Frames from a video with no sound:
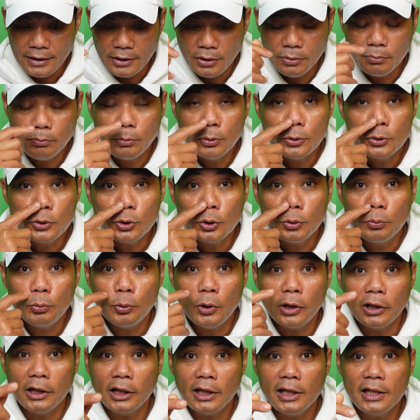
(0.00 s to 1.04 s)
yung bunso po
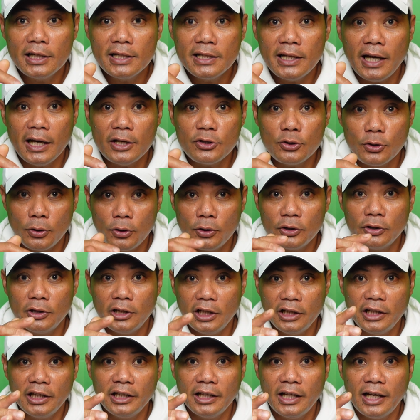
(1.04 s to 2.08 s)
ang naglista. Eh. So,
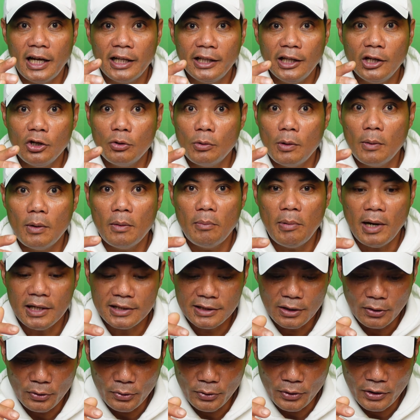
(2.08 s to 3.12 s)
titingnan natin kung
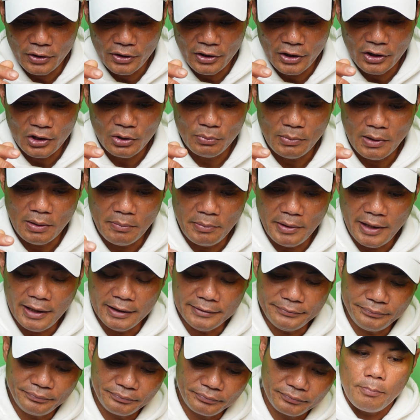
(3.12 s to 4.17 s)
mababasa ko hindi ito mamaya.
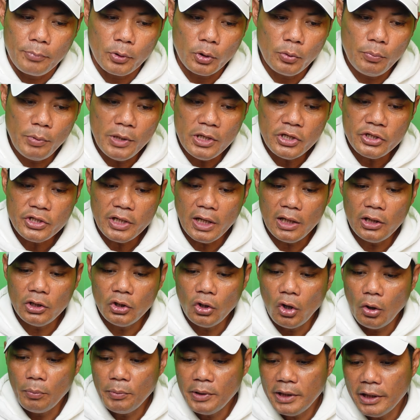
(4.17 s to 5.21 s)
Provincial
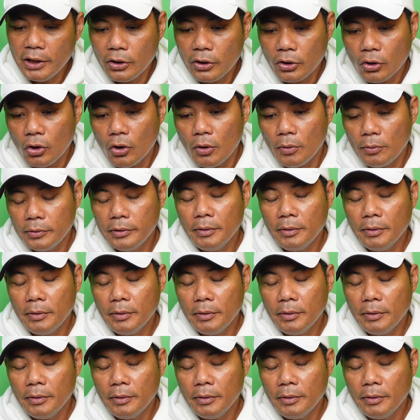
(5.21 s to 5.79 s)
Nominee, Gro